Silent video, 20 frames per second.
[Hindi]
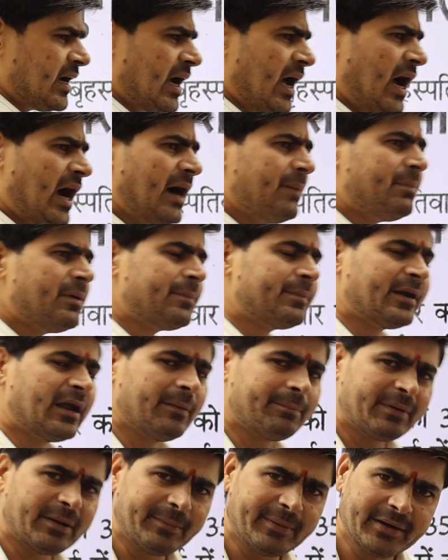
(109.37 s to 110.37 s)
तक आप
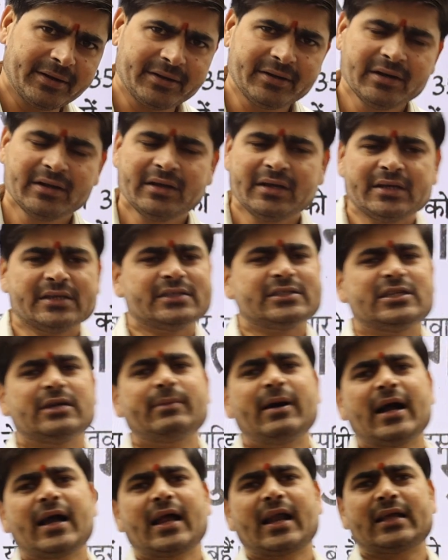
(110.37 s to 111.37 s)
अपना पेमेंट
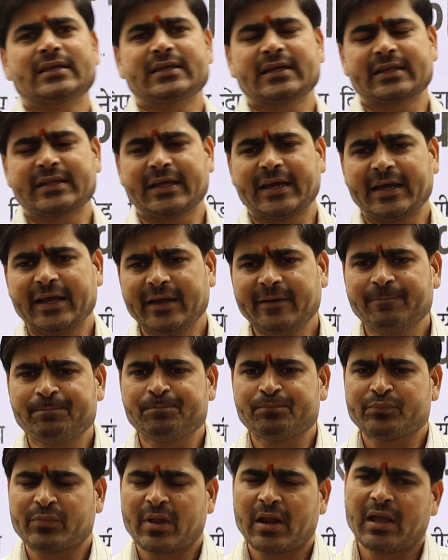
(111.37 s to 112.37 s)
जमा करा सकते हैं
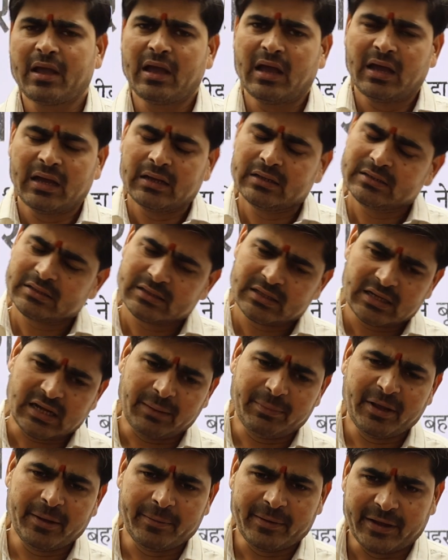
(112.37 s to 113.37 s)

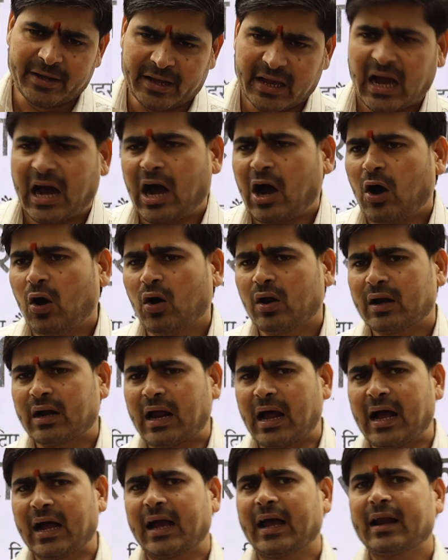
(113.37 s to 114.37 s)
कभी भी
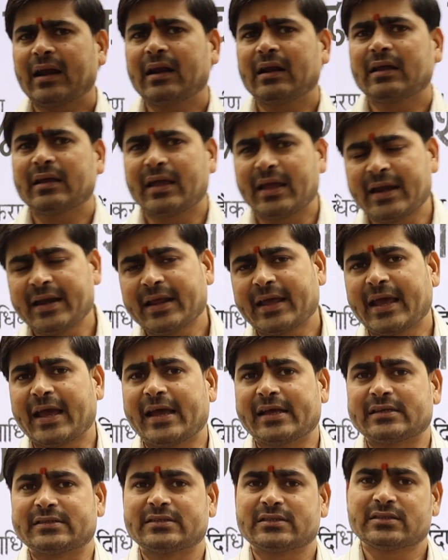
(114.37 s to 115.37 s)
और अगर इन
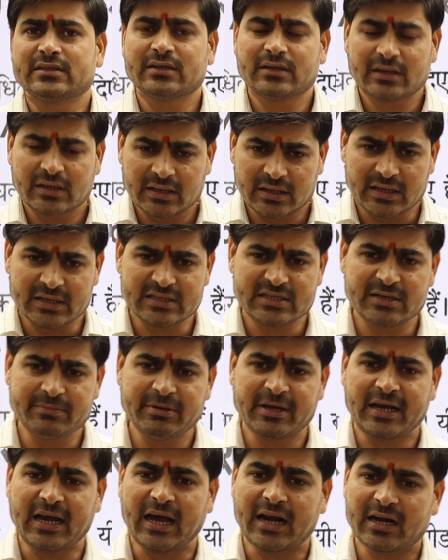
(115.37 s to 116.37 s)
केस किसी
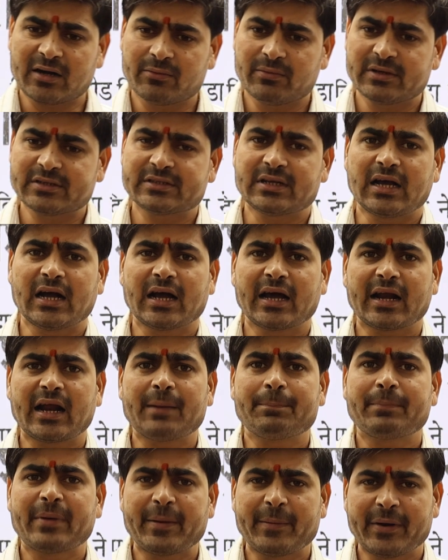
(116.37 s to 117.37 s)
भी कारणवश अगर
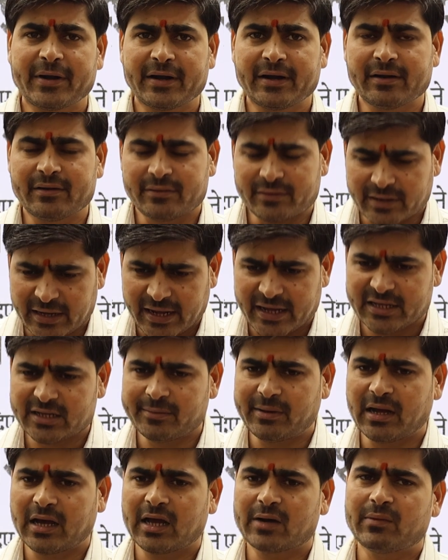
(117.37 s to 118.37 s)
आप पेमेंट नहीं
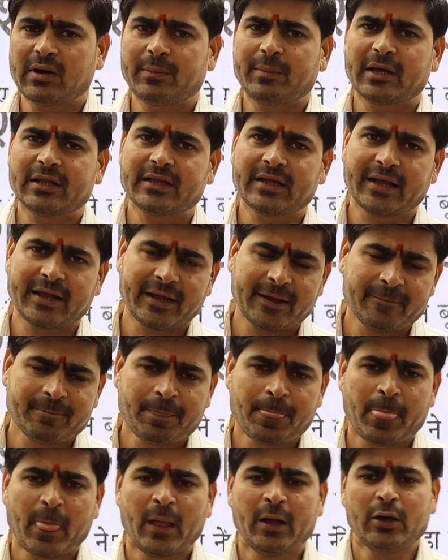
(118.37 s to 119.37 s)
जमा करवा पाते हैं
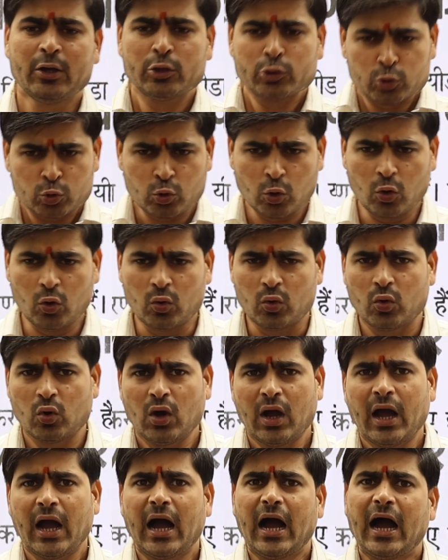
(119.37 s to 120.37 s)
तो
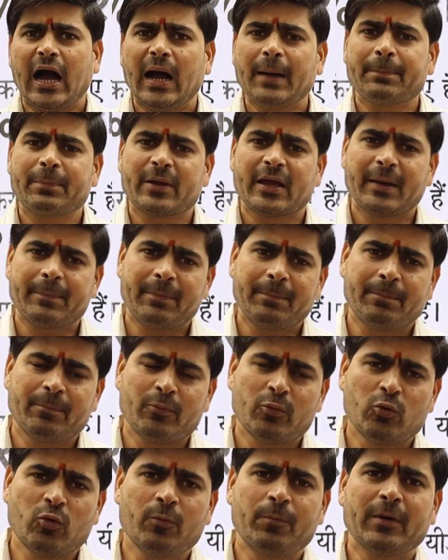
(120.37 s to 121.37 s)
आपके
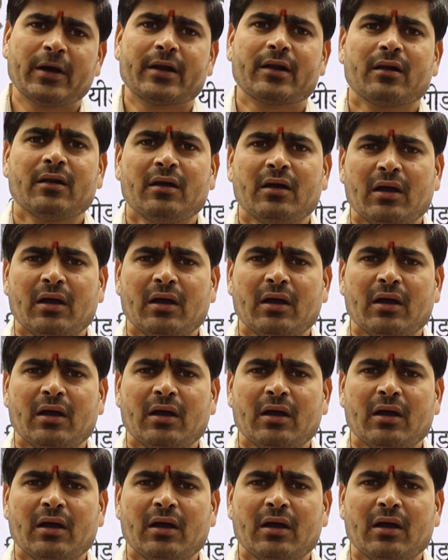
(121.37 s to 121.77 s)
ऊपर